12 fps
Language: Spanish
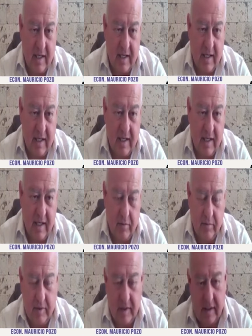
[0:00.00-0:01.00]
el
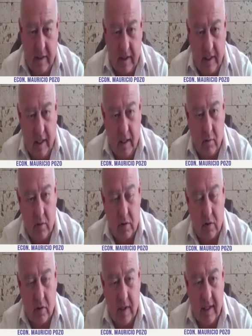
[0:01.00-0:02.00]
criterio que tienen algunos
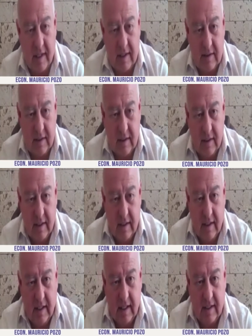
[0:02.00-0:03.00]
colegas
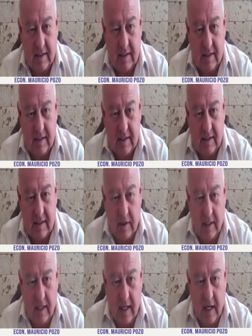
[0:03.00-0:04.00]
en el sentido
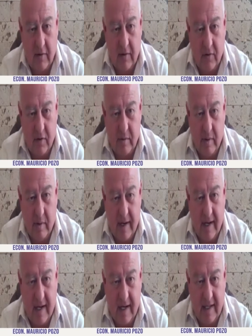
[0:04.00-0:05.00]
de que la reforma
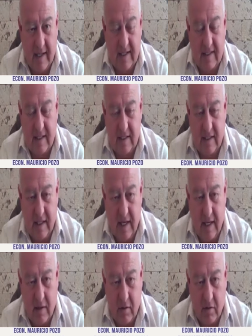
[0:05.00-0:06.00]
va a desacelerar
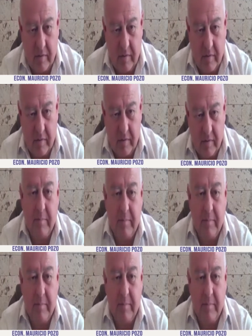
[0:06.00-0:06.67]
la economía o va a